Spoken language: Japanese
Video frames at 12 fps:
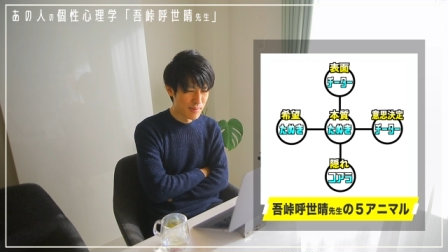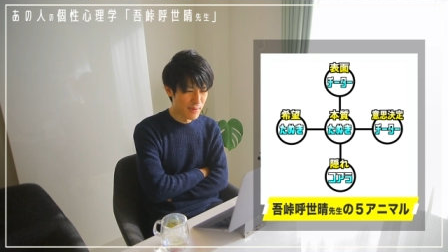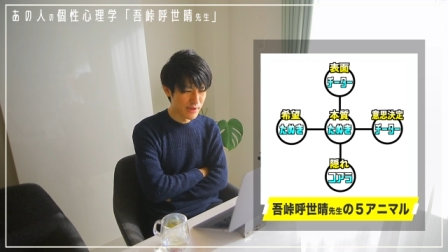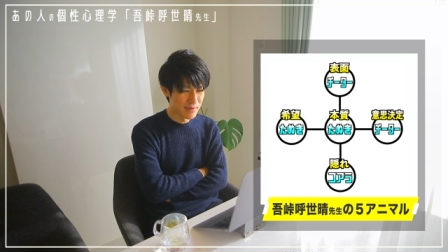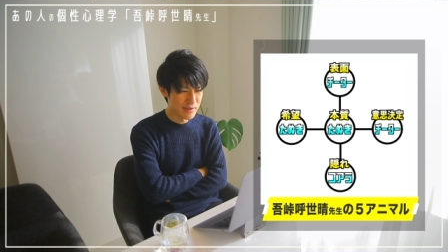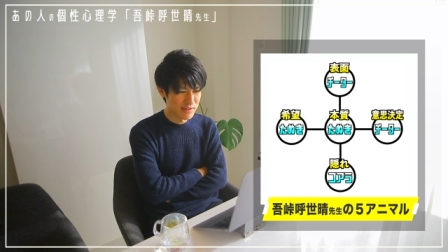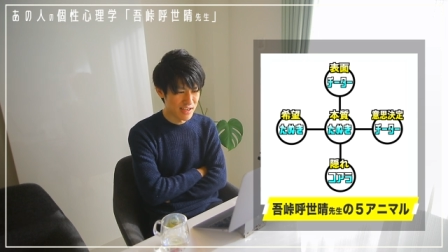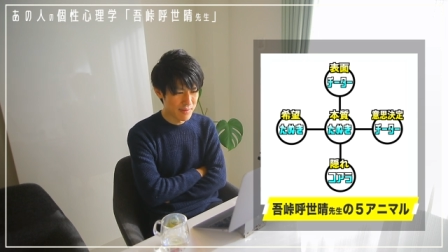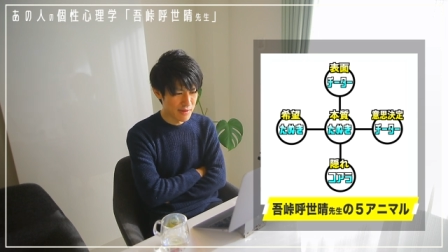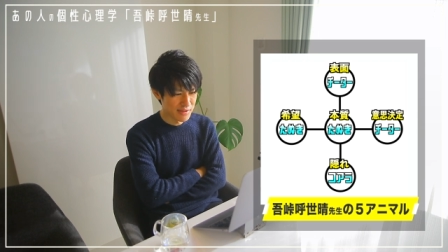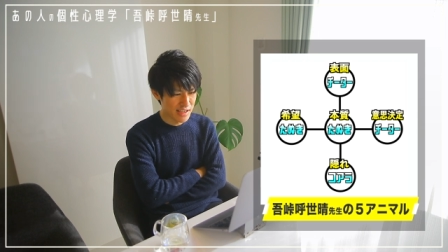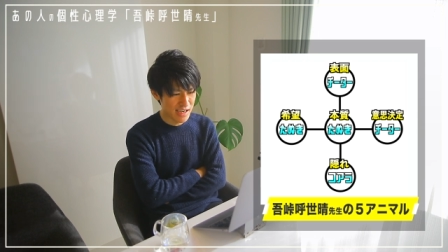もう、鬼滅の
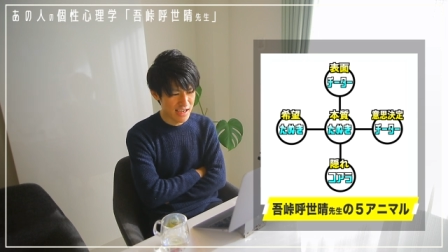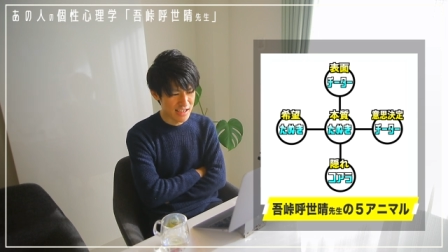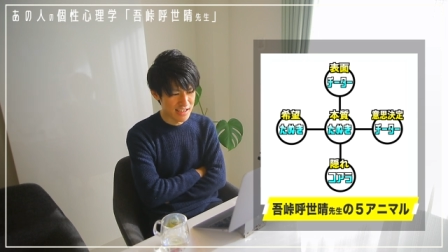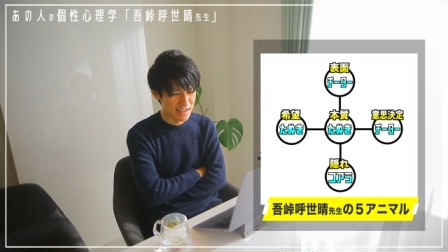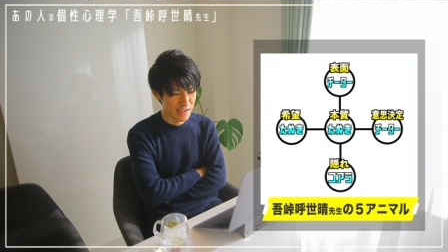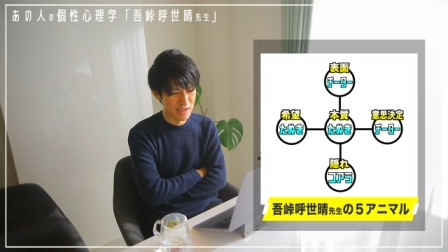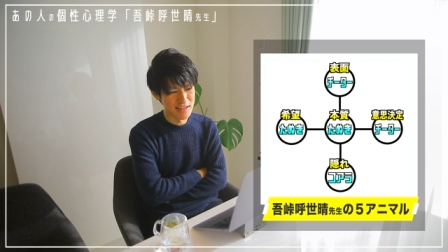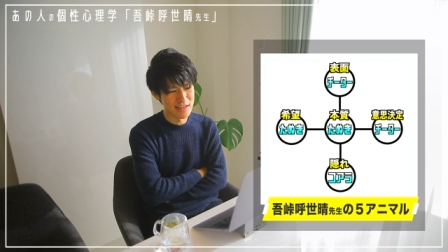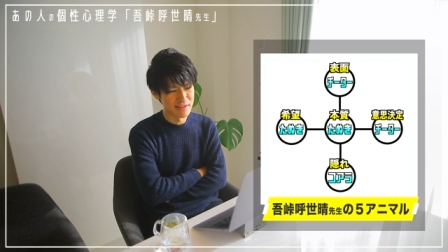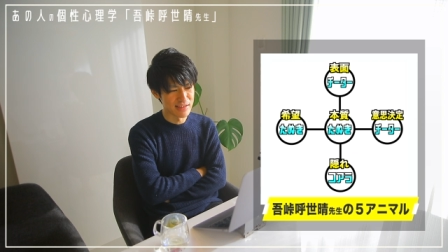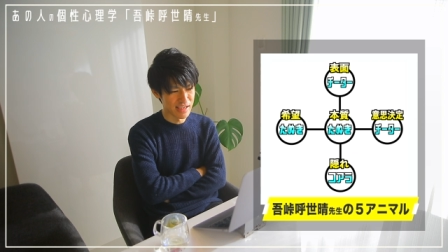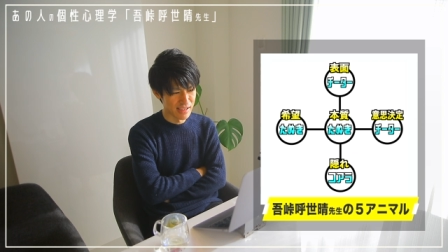刃の世界って感
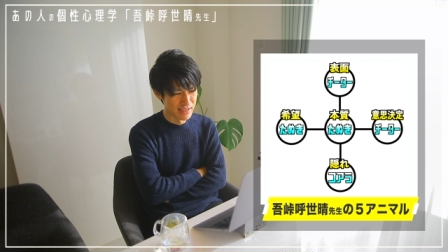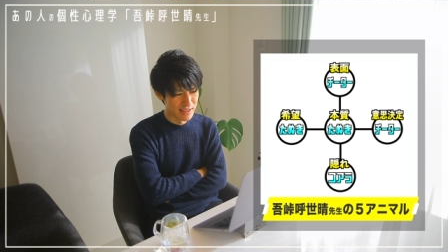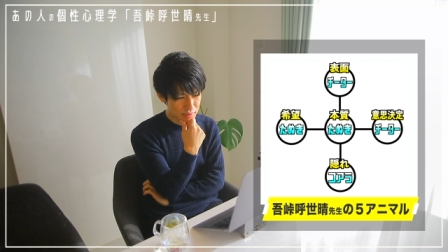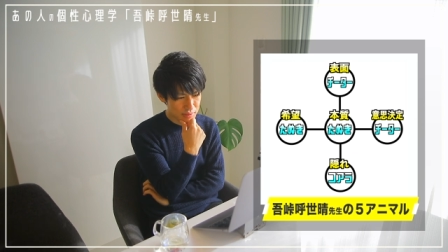じですね。